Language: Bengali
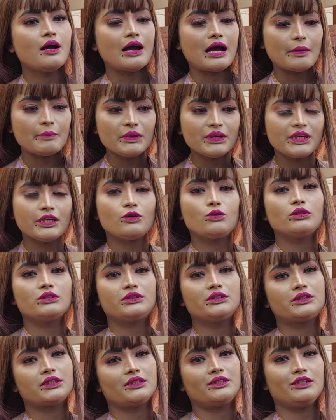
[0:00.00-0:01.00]
আমি কি
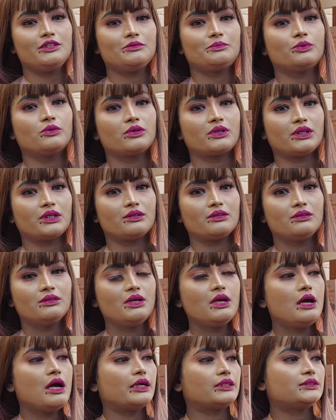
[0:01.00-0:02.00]
করছি সেটা ইম্পর্টেন্ট
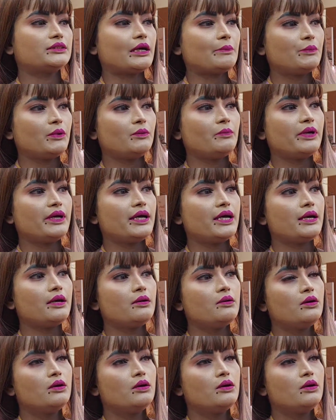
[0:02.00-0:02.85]
আর সাব্বির ভাইয়া